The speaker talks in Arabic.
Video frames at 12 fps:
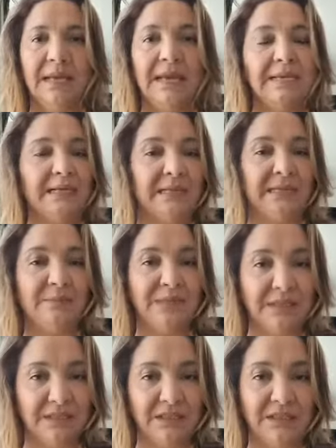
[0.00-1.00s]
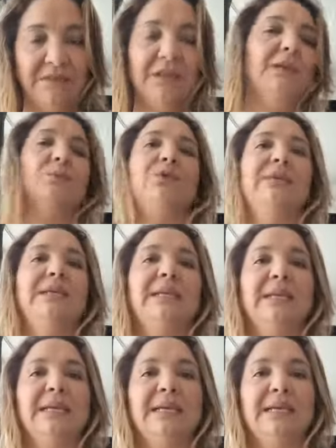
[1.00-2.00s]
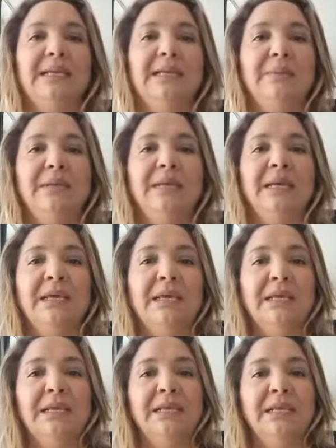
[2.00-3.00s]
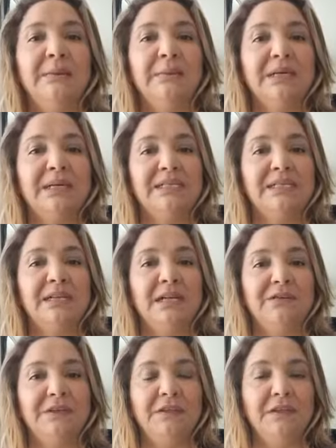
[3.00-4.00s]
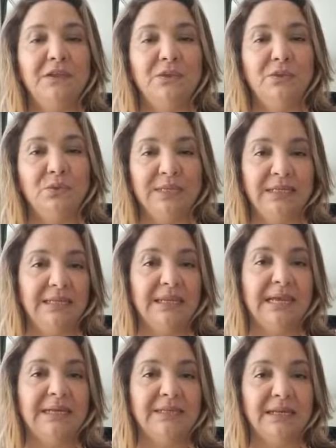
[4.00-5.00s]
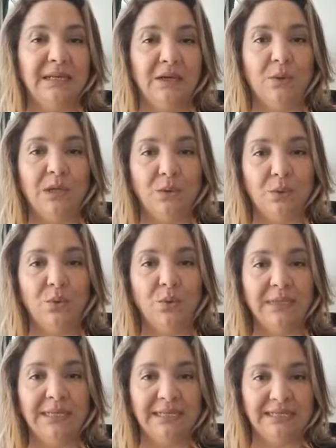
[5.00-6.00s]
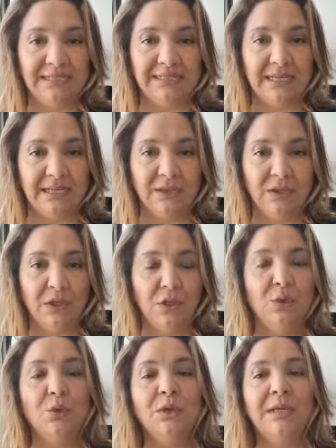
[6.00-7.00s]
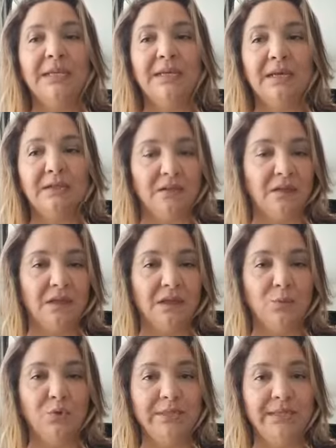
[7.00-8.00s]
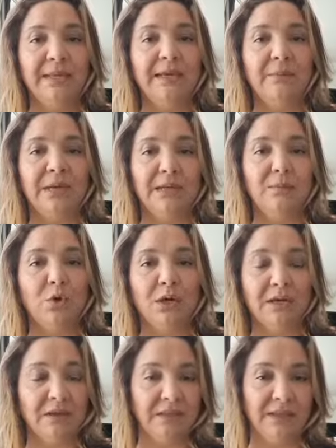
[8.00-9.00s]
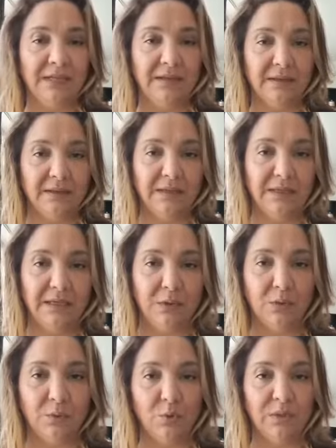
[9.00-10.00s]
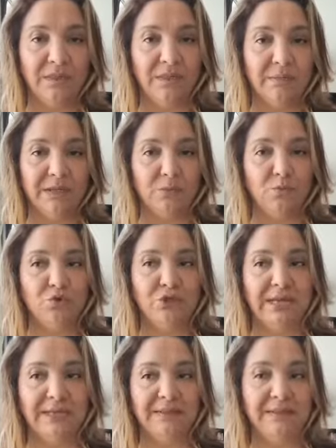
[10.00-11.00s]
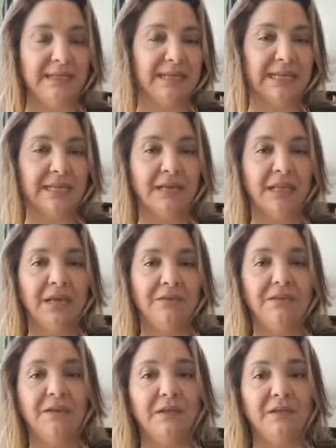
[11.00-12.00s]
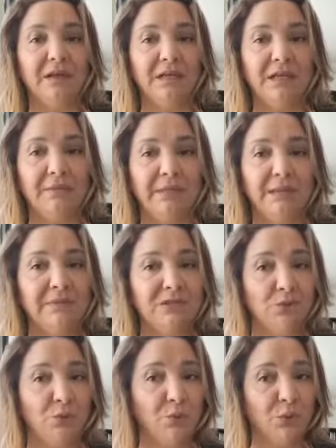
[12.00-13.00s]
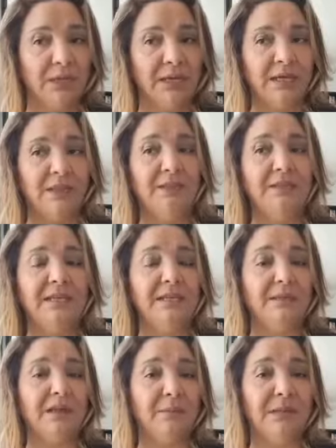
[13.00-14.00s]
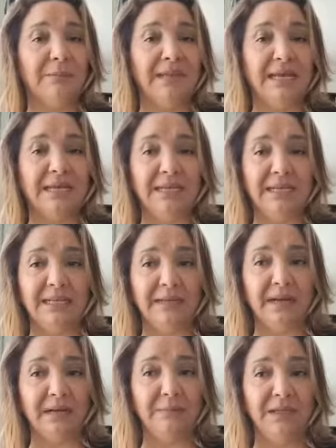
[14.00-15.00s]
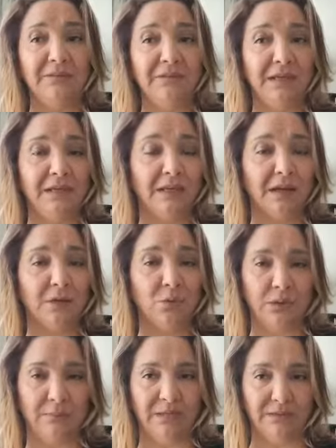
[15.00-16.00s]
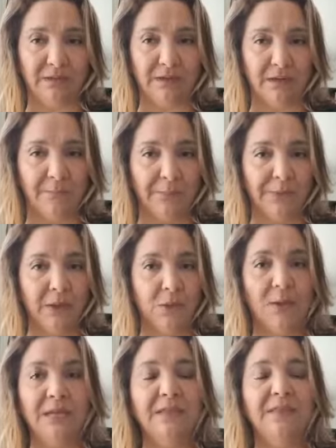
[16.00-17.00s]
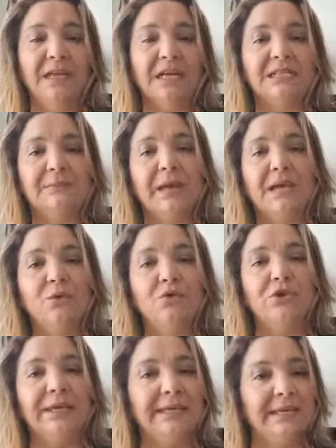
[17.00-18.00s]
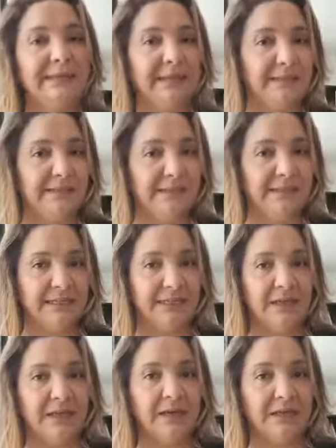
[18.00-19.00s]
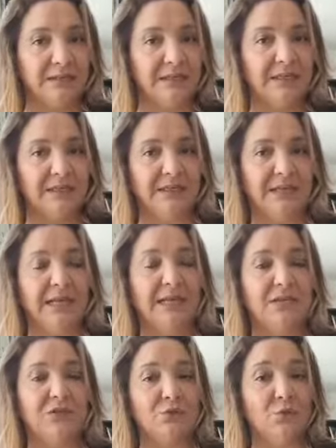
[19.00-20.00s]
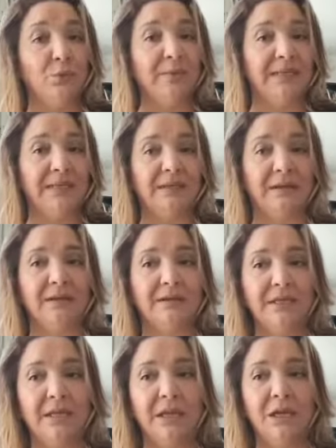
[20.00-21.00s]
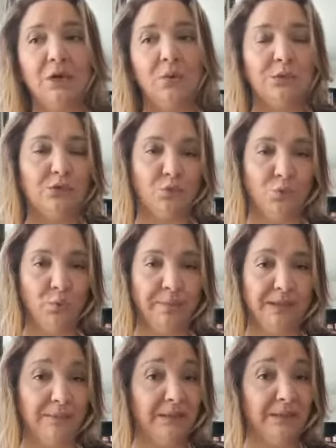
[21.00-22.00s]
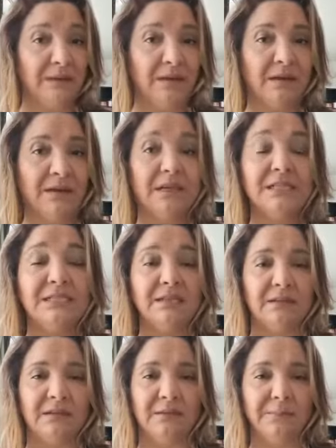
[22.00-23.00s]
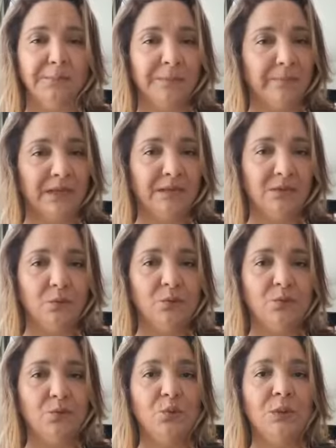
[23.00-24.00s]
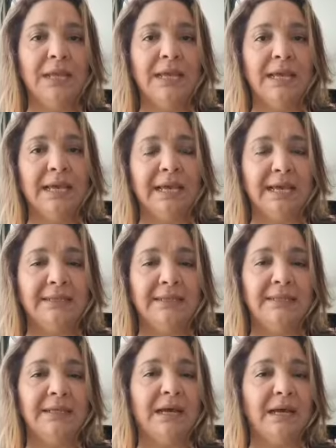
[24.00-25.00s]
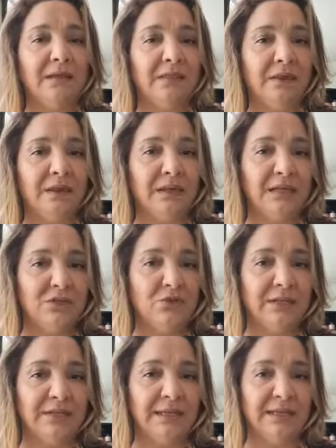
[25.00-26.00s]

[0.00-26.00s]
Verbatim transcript: حنان عبد اللطيف المدير الإقليمي لمركز الرافدين الدولي للعدالة وحقوق الإنسان نعلن عن تضامننا مع المعارضة الإيرانية ومنظمة مجاهدي خلق في نضالهم المشروع ضد نظام الملال الإرهابي في إيران والمنطقة والذي أصبح يشكل تهديدا خطيرا على الشعوب الإيرانية وشعوب المنطقة خاصة بعد وصول أحد أعضاء لجنة